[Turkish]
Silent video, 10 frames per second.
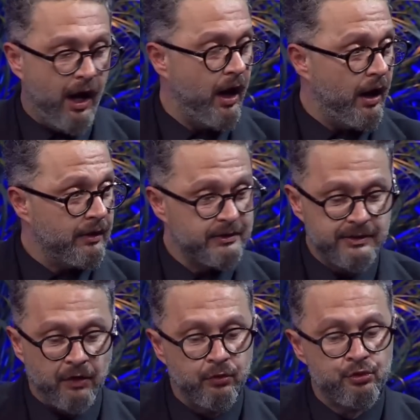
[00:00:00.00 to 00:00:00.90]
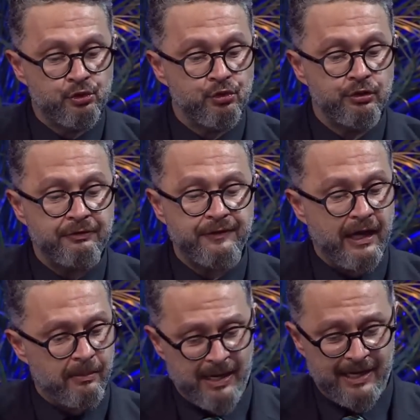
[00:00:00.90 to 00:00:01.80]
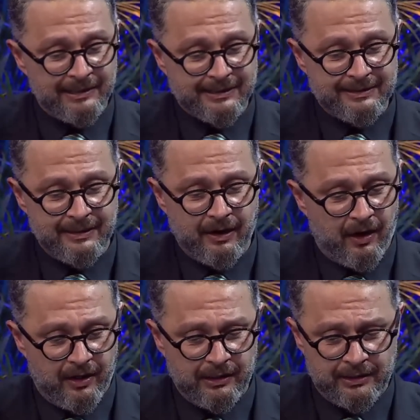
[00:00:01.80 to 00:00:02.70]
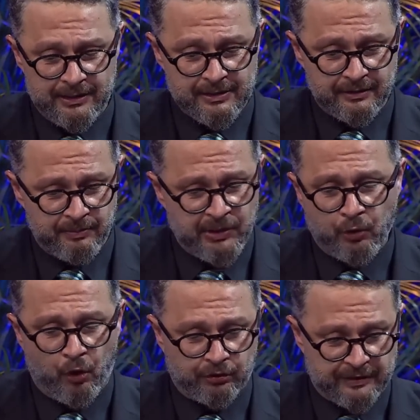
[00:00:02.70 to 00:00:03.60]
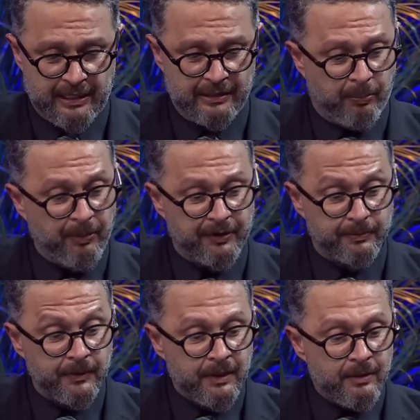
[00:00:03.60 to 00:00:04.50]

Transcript: A. Davul zurna filan benlik değil. Aile arasında bir kokteyl yaparım.